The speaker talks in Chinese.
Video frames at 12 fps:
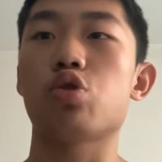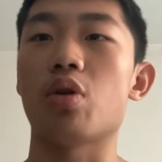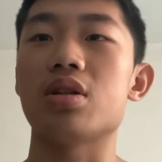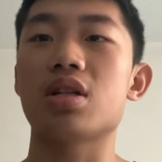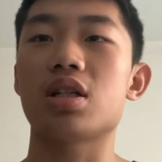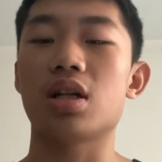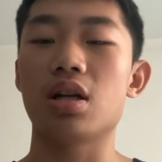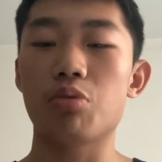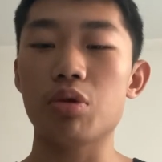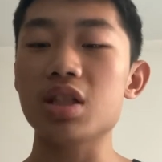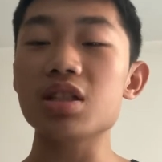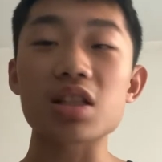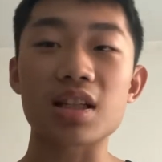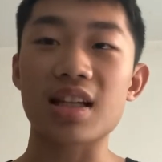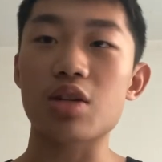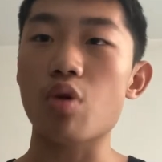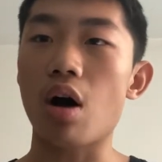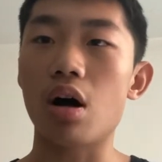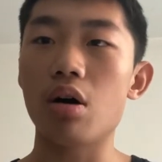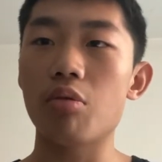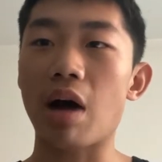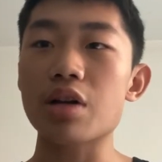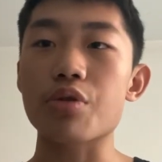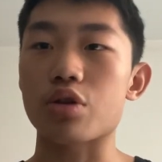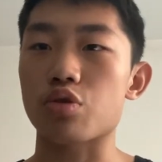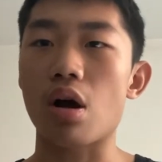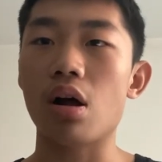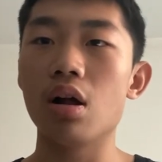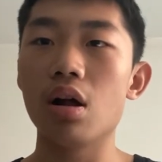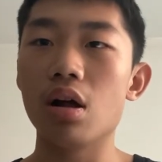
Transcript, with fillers: 说我这是，我这只是第一创，我还是原创，